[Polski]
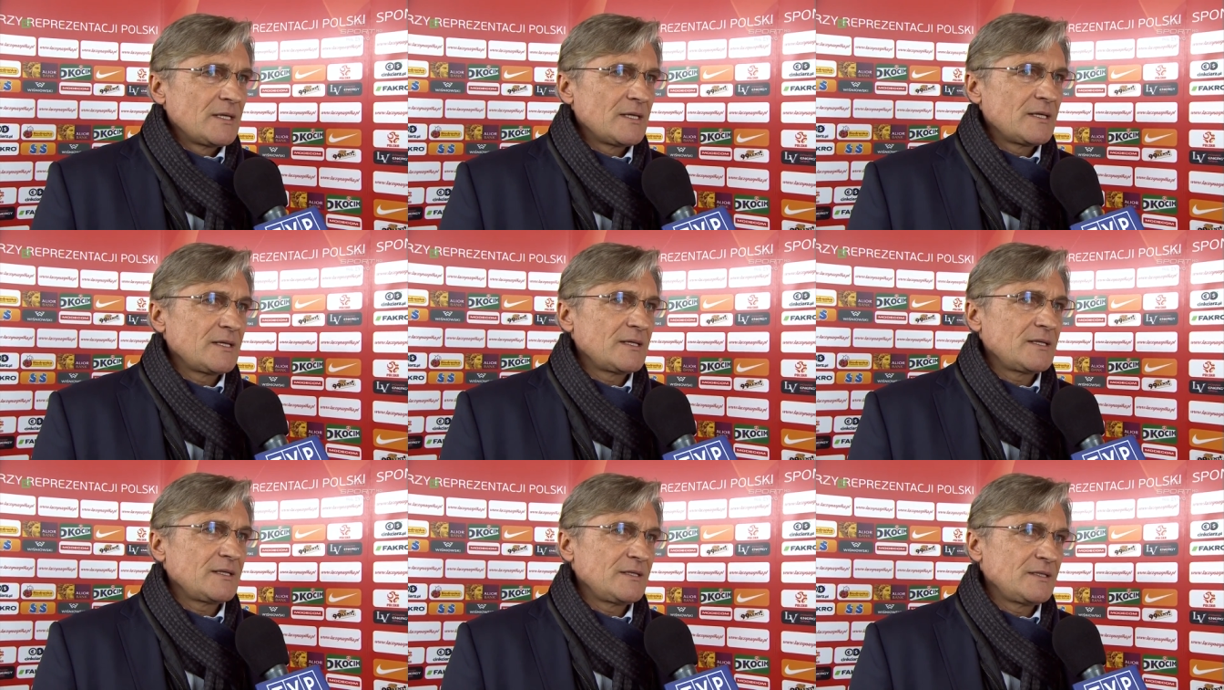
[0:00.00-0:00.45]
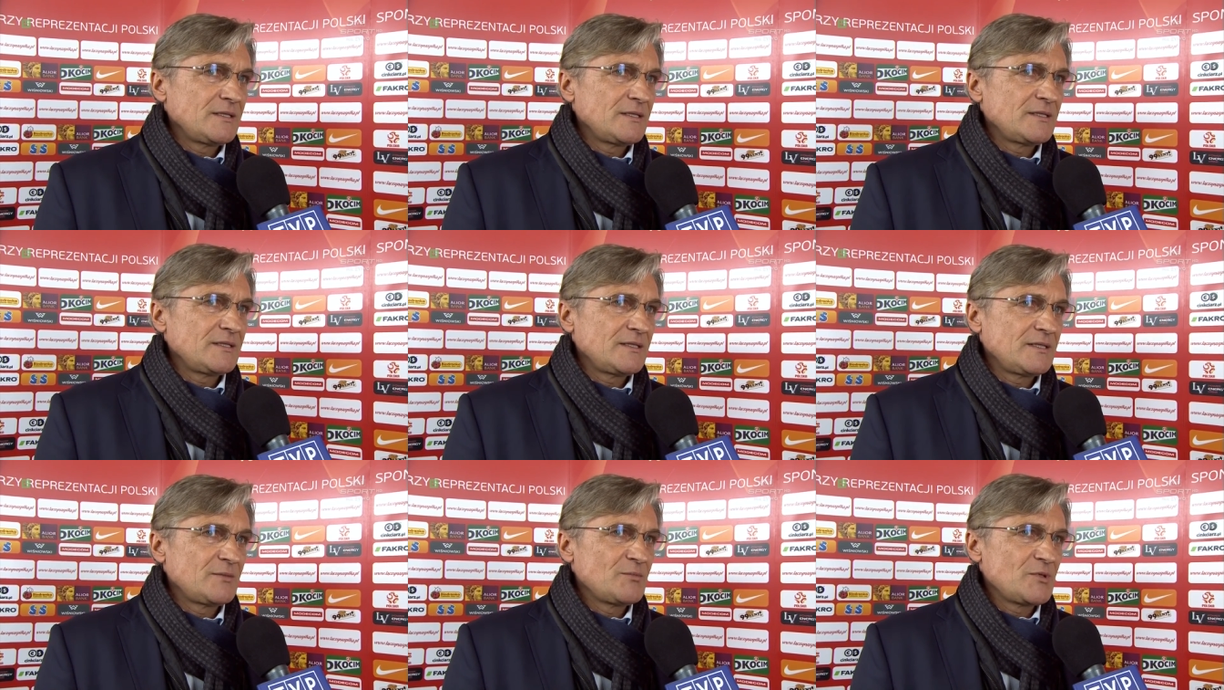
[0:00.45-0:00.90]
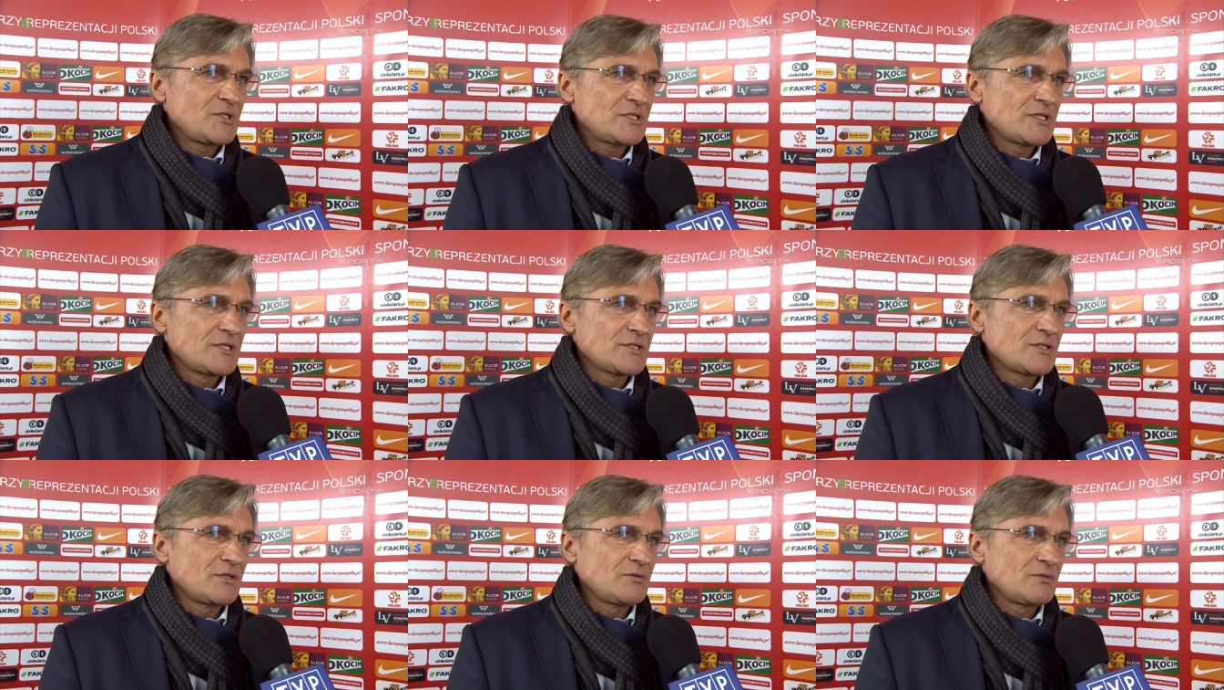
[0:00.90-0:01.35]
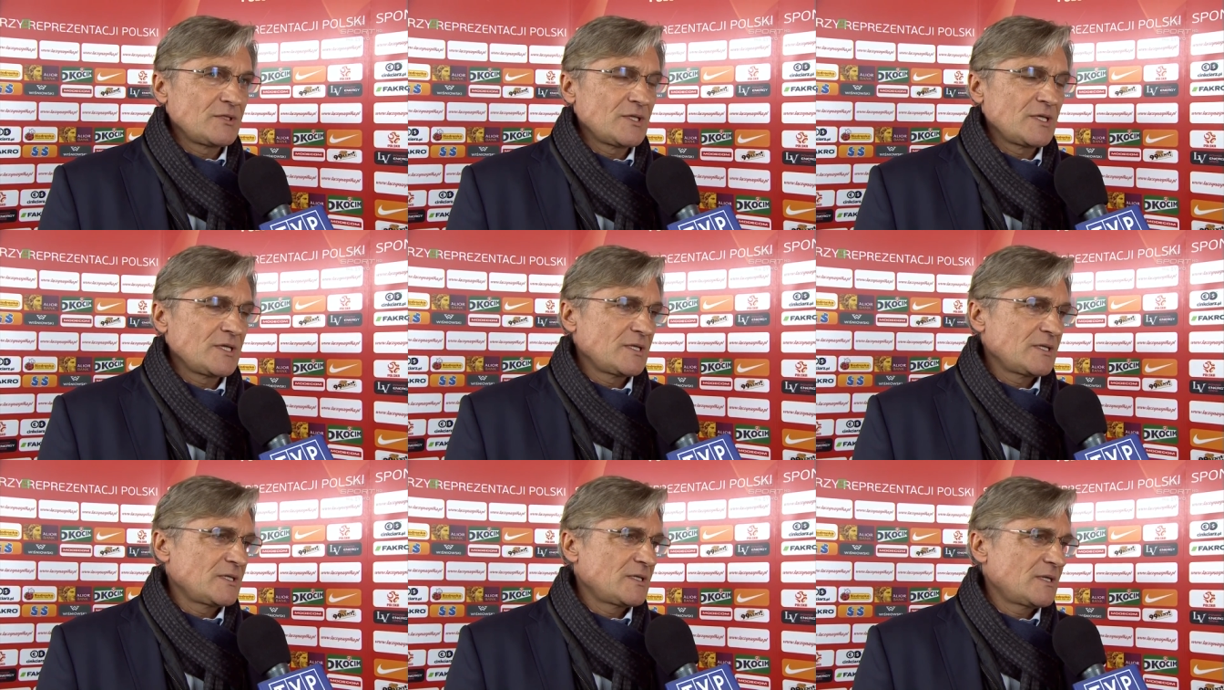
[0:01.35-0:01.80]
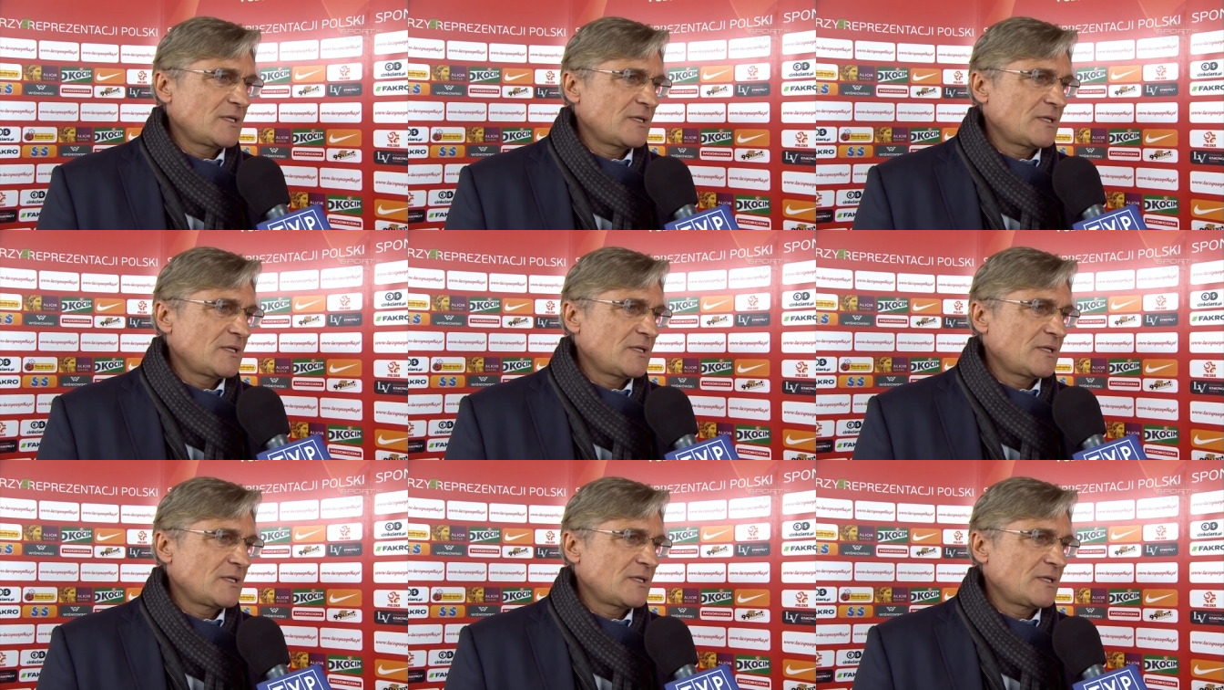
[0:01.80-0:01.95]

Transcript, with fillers: e, i, i myślę, że tutaj